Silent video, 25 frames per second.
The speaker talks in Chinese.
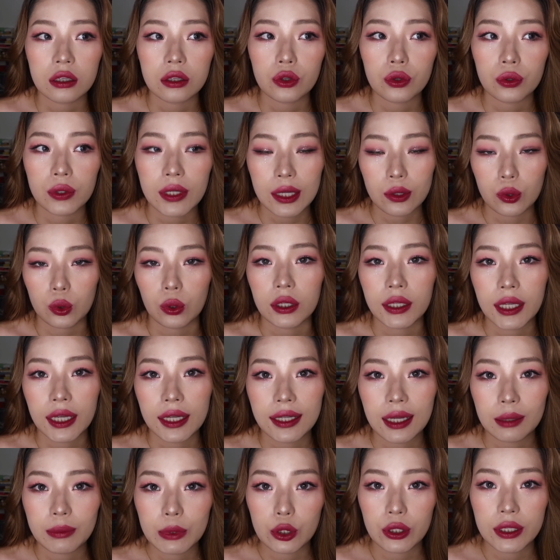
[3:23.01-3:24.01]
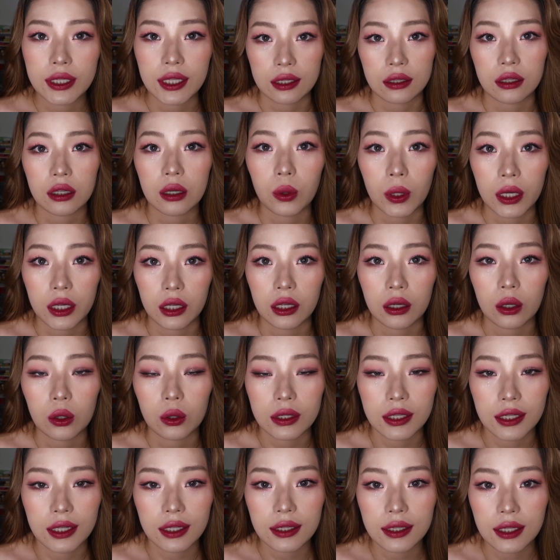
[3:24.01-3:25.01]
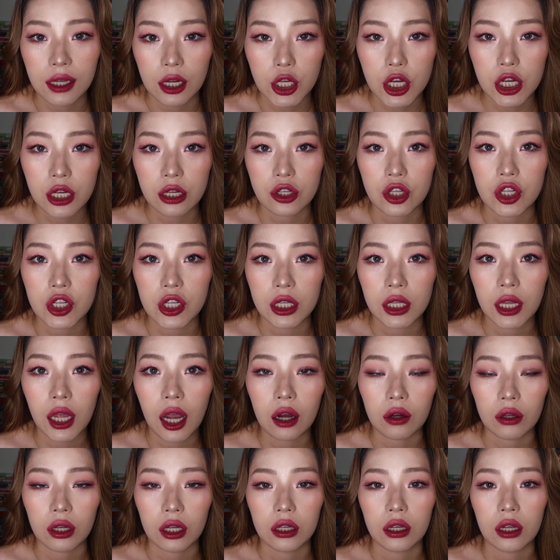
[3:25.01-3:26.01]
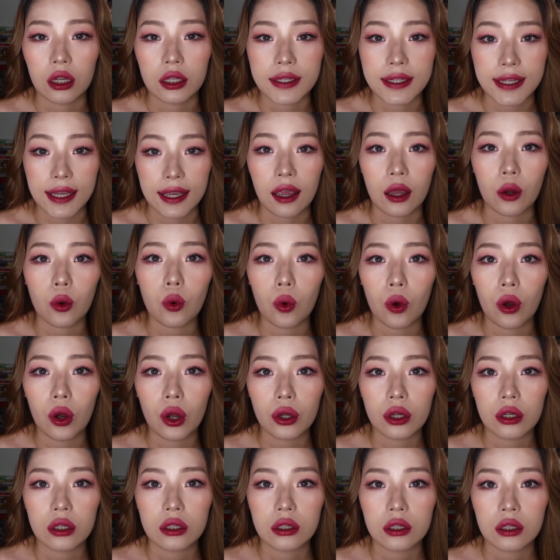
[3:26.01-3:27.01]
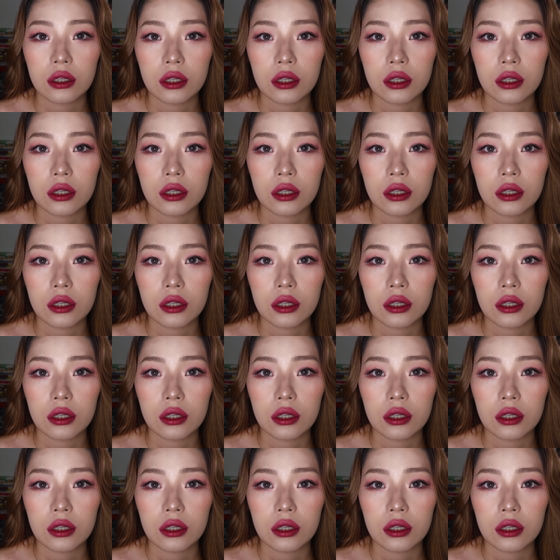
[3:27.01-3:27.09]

就在昨天，他们去检测完以后，今天早上知道了结果。